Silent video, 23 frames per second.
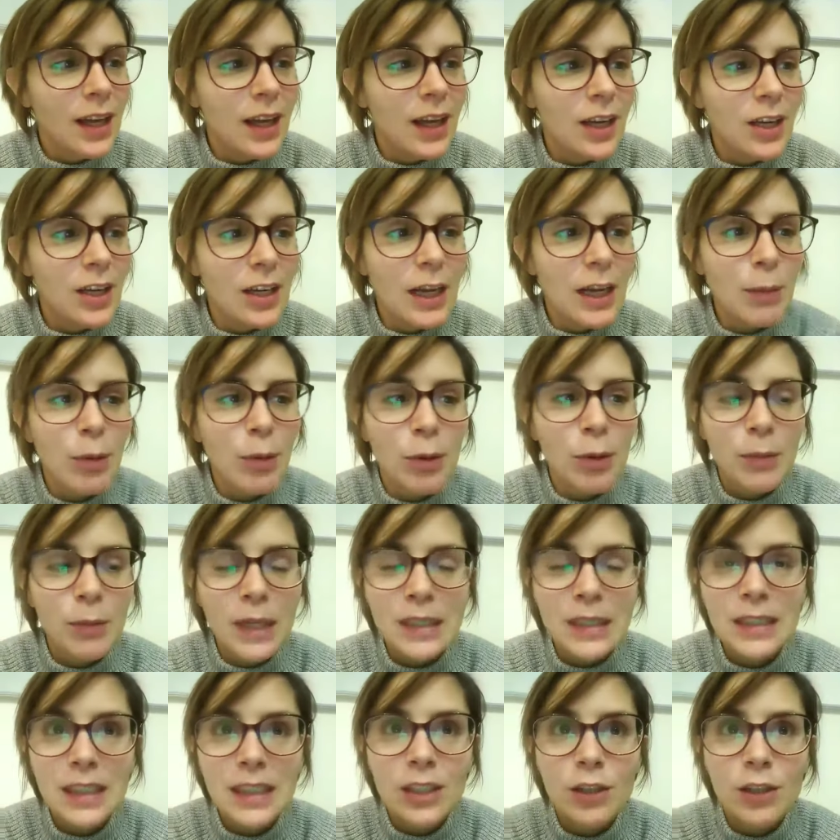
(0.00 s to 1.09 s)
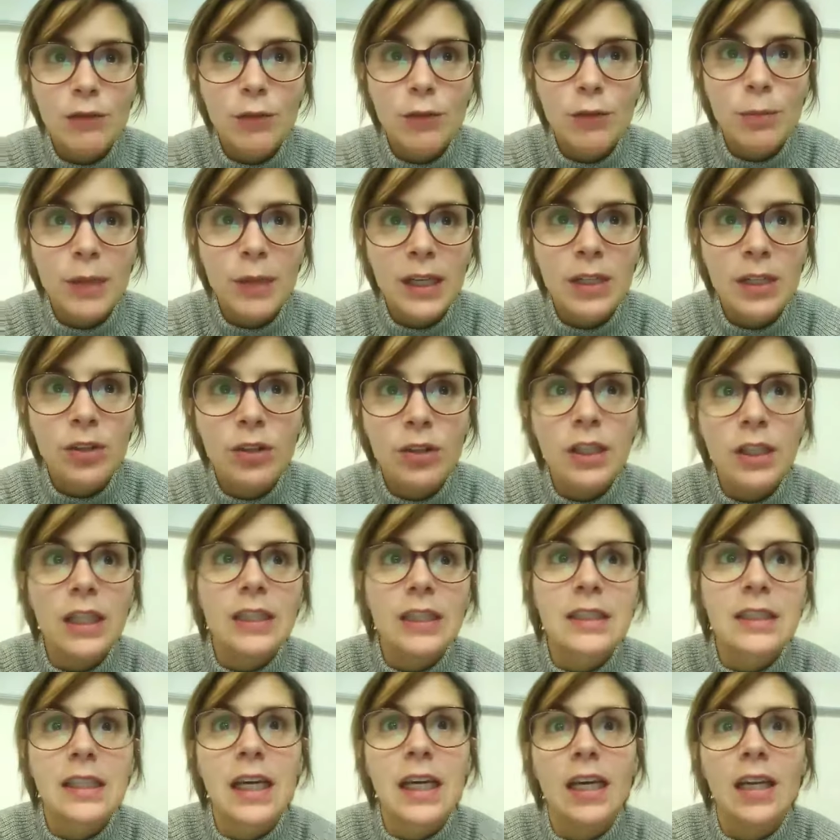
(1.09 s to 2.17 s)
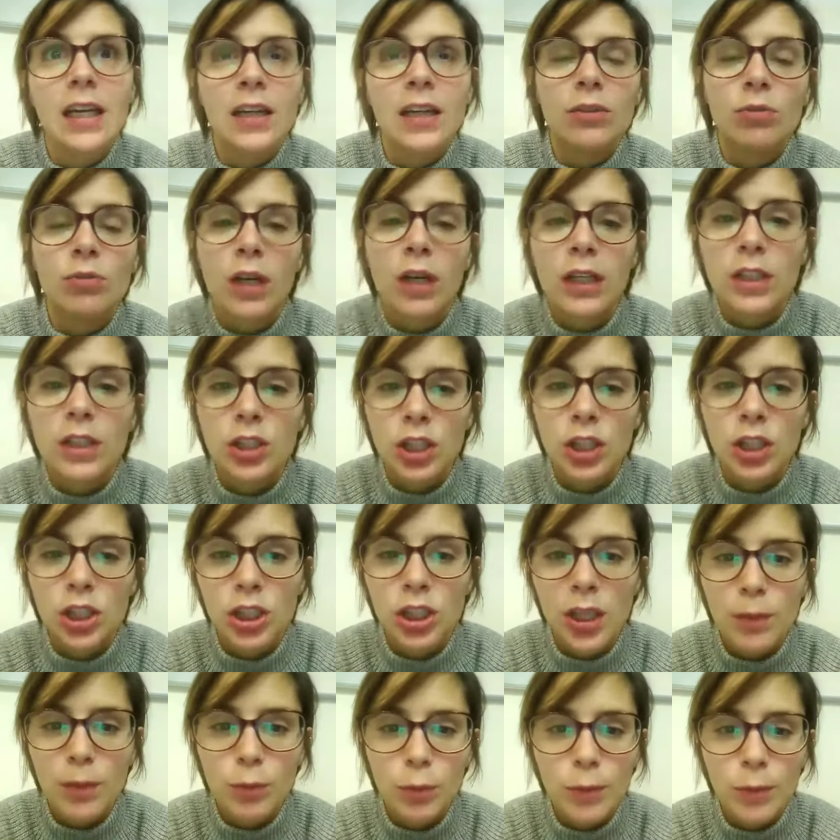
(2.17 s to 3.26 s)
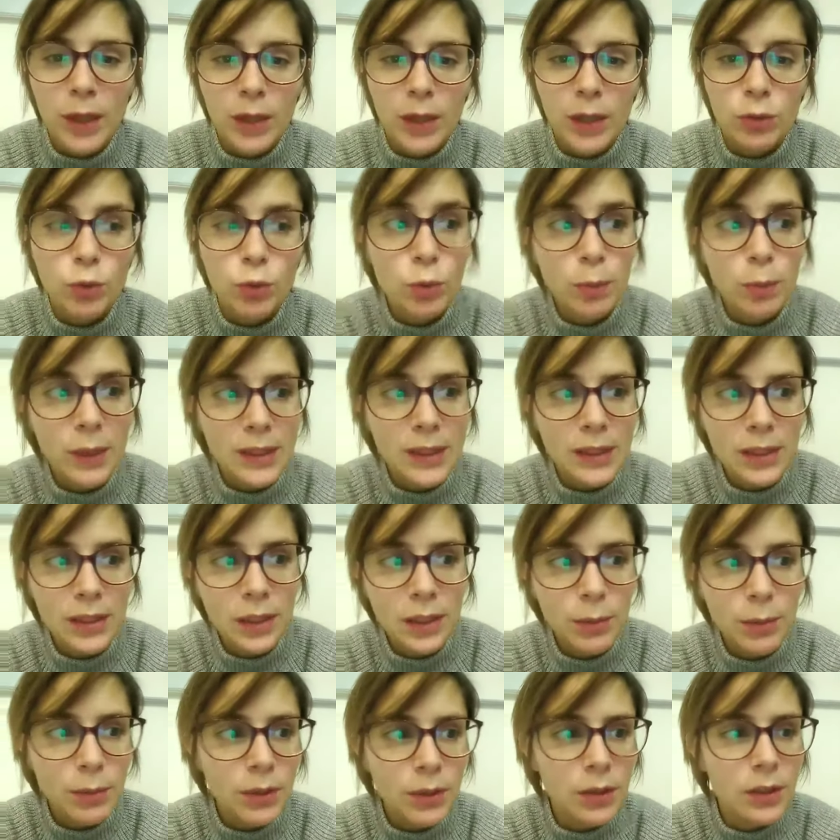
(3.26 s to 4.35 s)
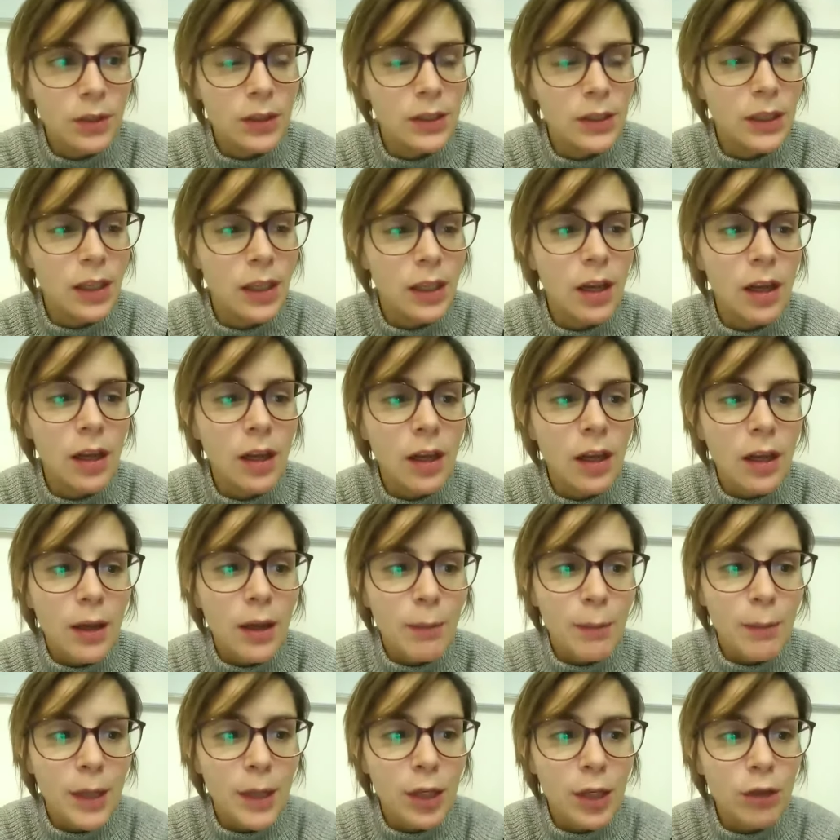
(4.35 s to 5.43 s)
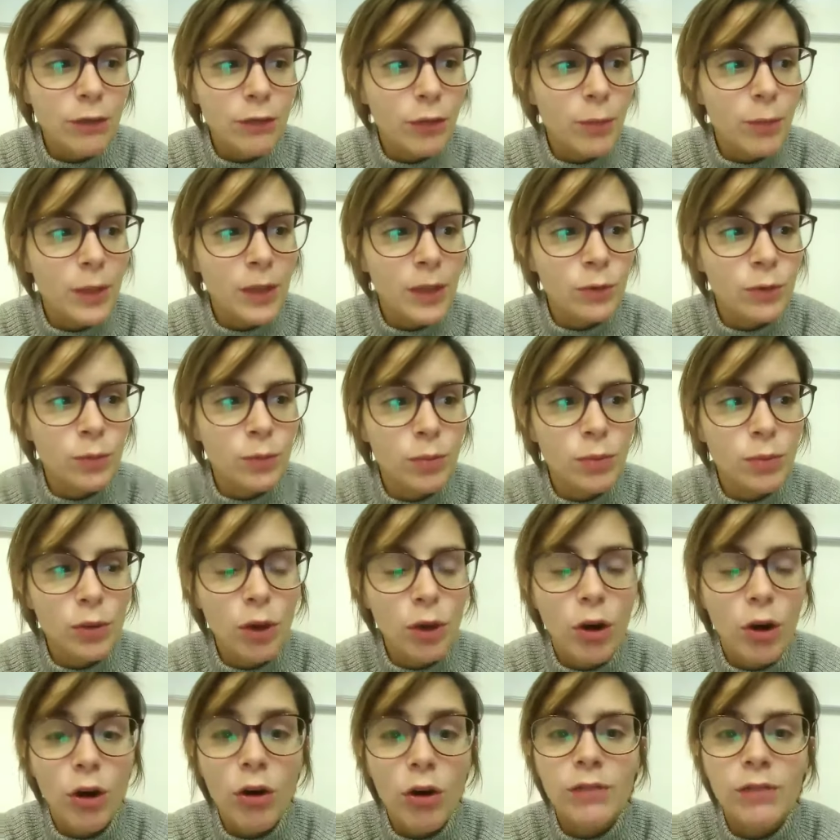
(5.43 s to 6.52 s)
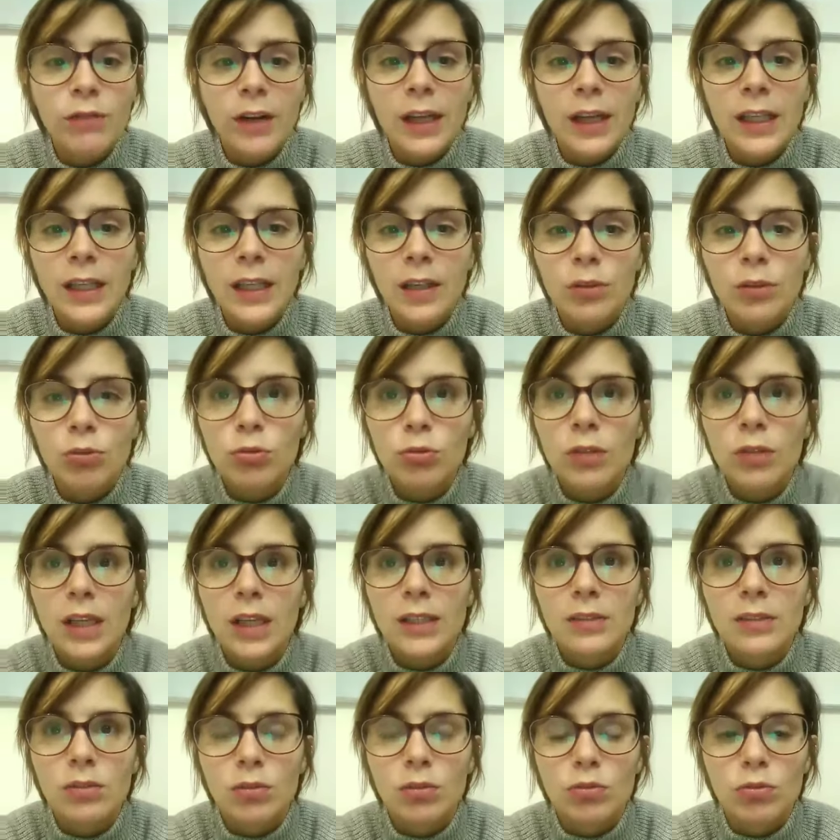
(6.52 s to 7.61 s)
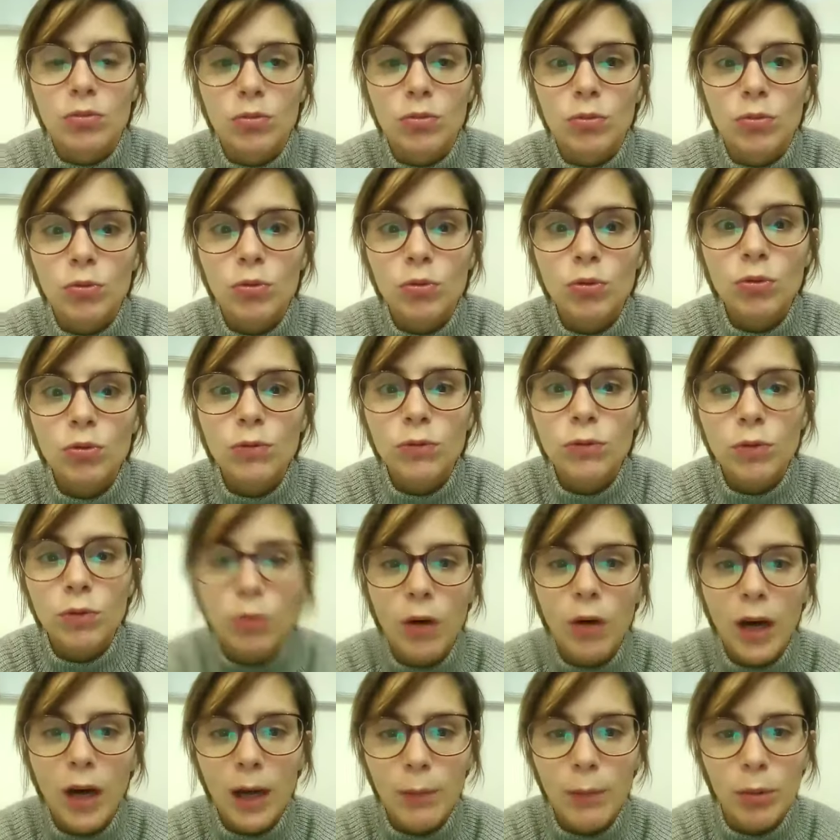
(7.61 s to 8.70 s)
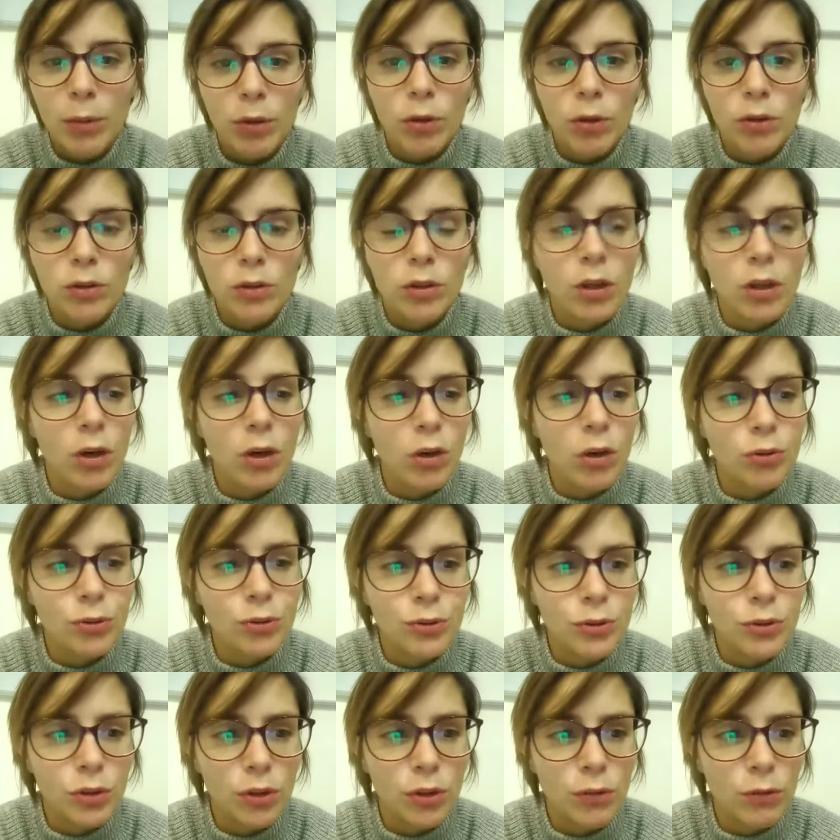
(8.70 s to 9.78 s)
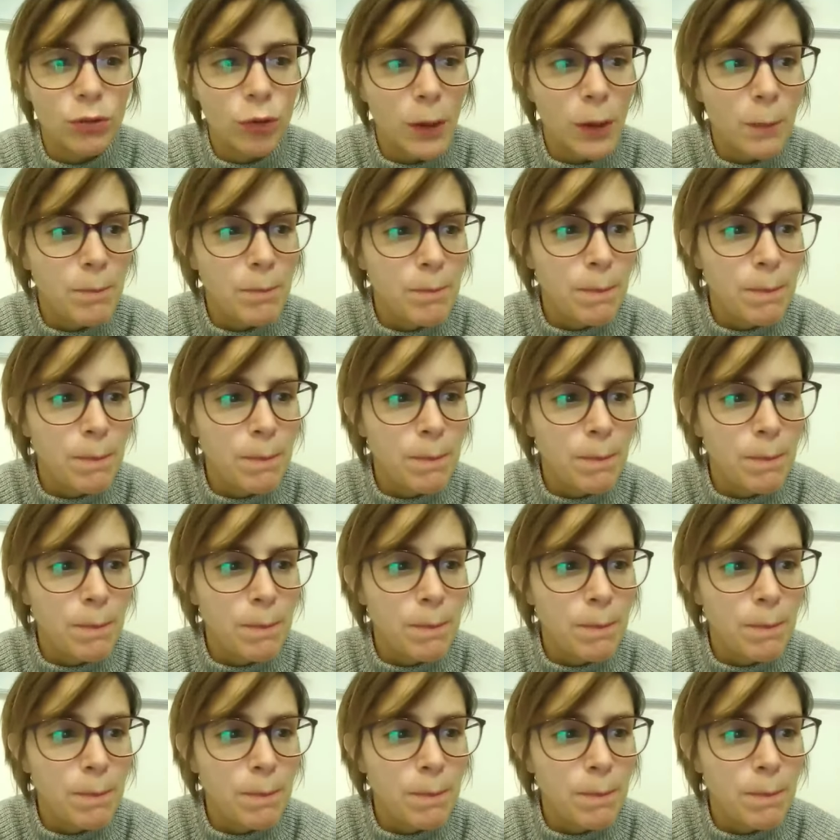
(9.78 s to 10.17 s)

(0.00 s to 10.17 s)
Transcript: Euh, la première, c'est qu'il ne faut pas cueillir ça et là, donc aller chercher un peu partout, pas sim, dit-il, mais il ne faut pas non plus envahir toute la science, donc tout vouloir apprendre en une seule fois.